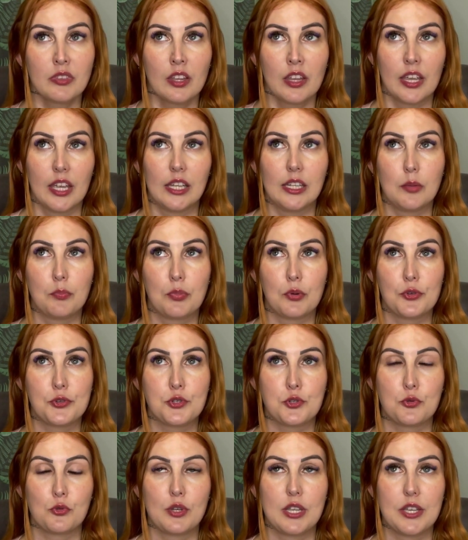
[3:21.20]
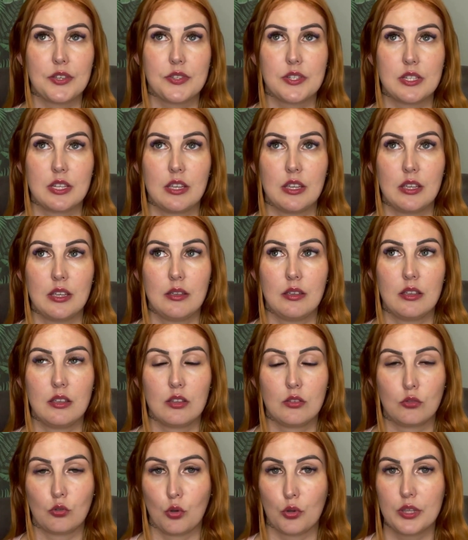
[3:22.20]
ele possui
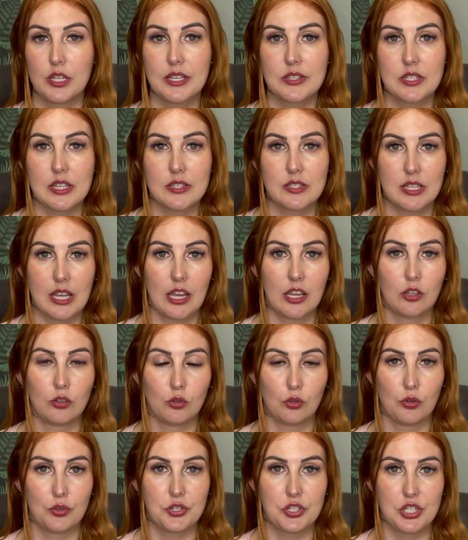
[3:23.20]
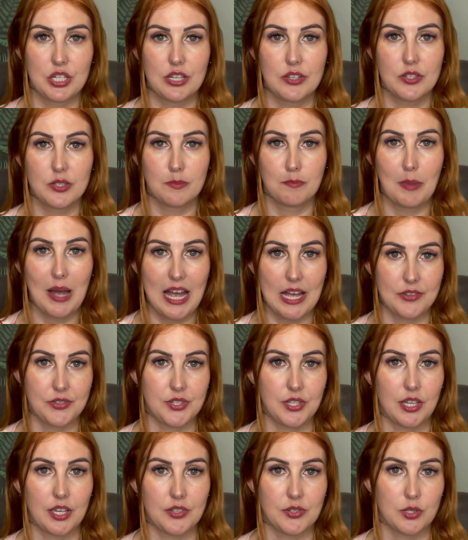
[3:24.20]
assim todas as tecnologias
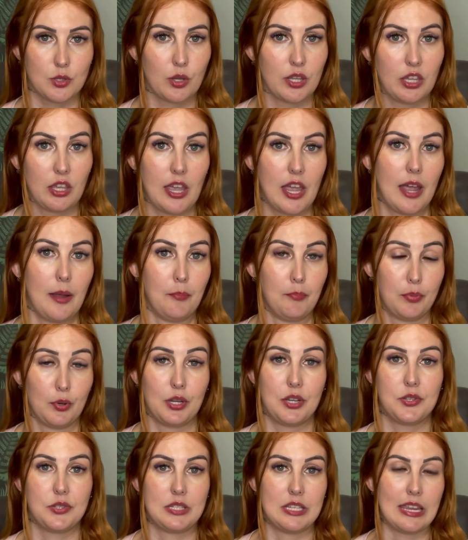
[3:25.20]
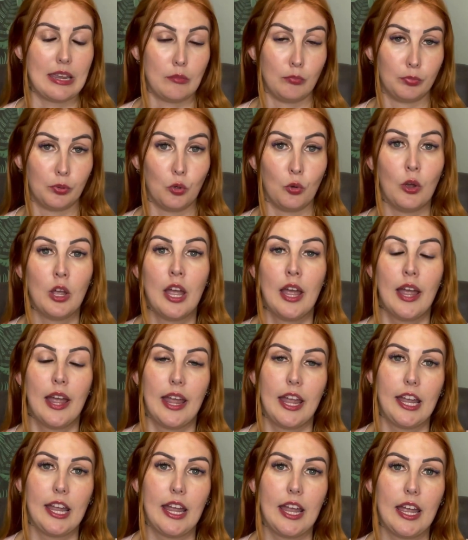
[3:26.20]
básicas, que é, por exemplo,
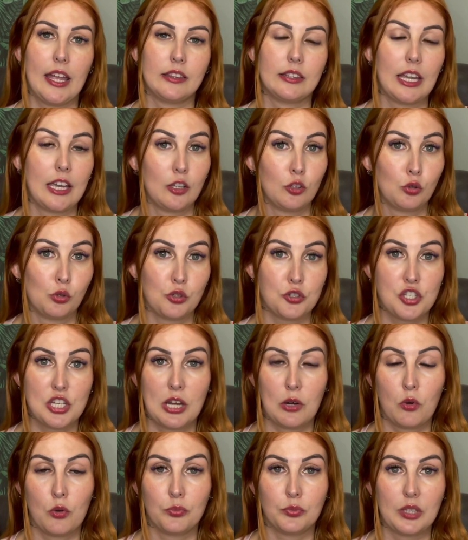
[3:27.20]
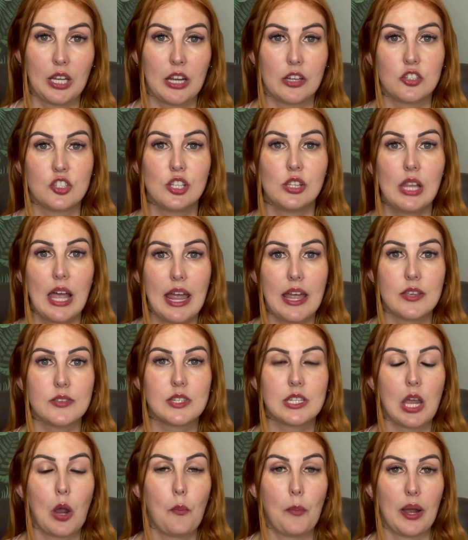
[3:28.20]
é, tecnologia
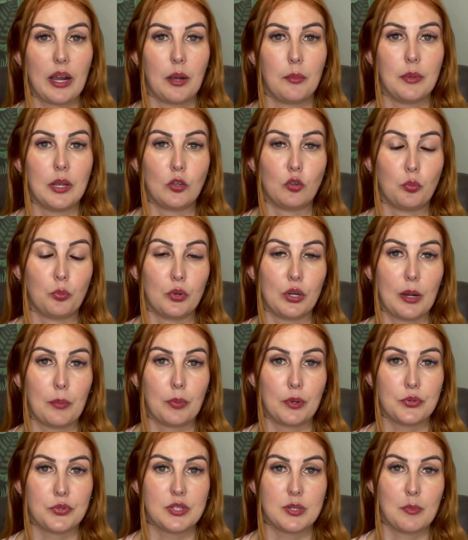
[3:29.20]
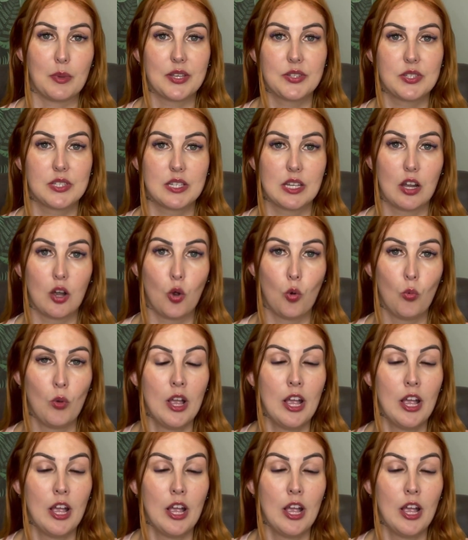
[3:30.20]
contactless, que é o pagamento por aproximação,